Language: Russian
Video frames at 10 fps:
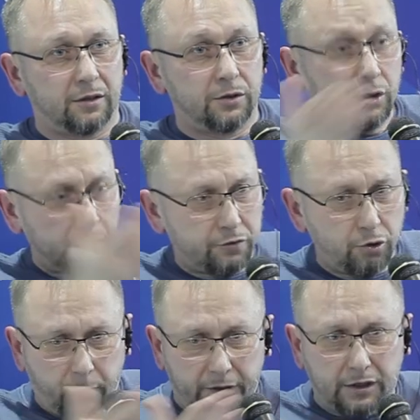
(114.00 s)
Нет, там все
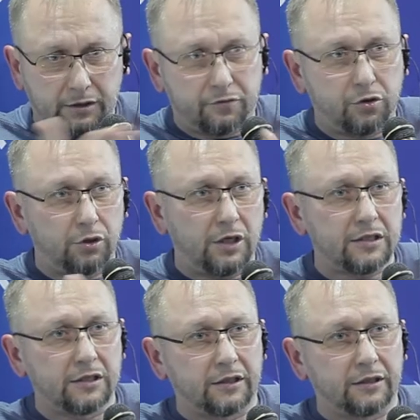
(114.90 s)
понятно, все
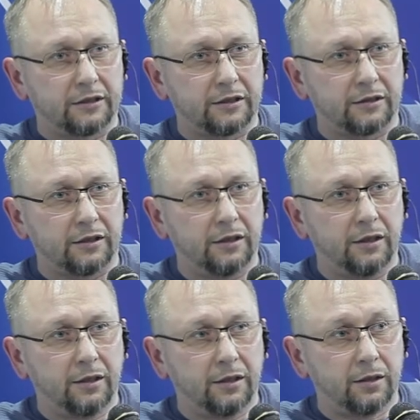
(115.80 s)
ясно и конкретно.
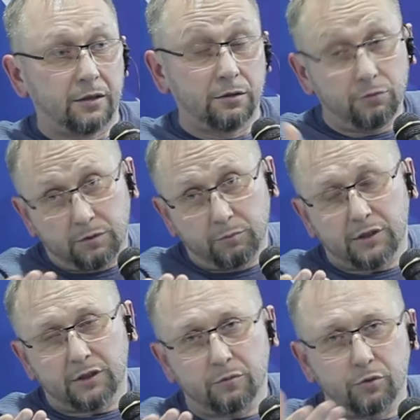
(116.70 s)
И вот мы к
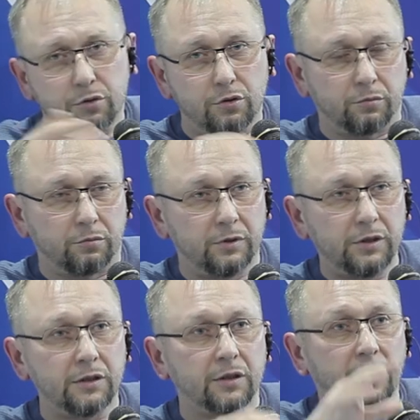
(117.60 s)
этому идем.
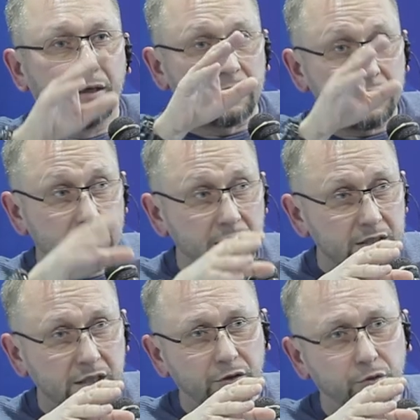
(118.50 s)
И здесь
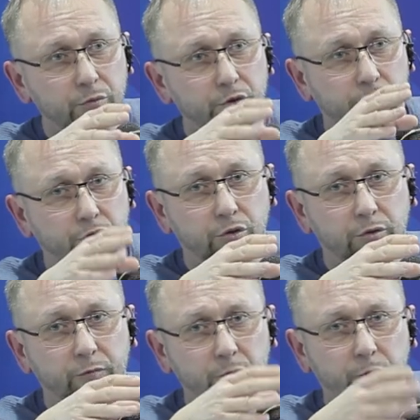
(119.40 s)
я думаю, что
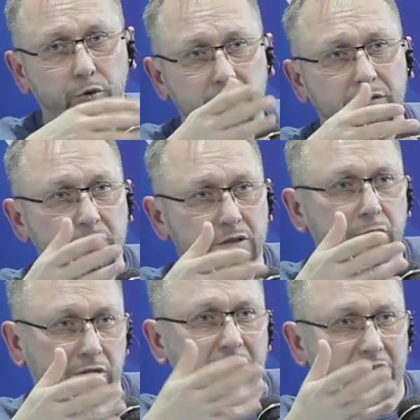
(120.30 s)
ну просто, видимо,
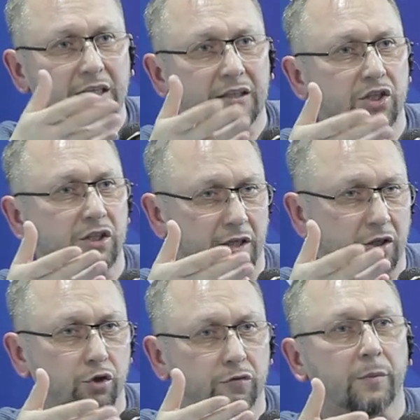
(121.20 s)
недостаточно
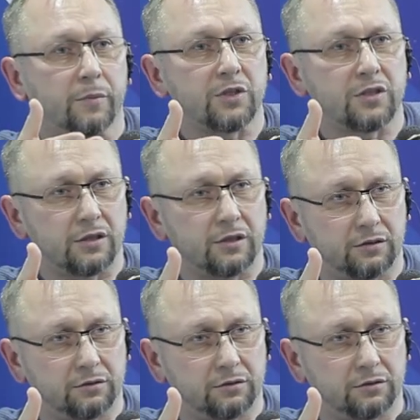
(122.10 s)
хорошо вам объяснили.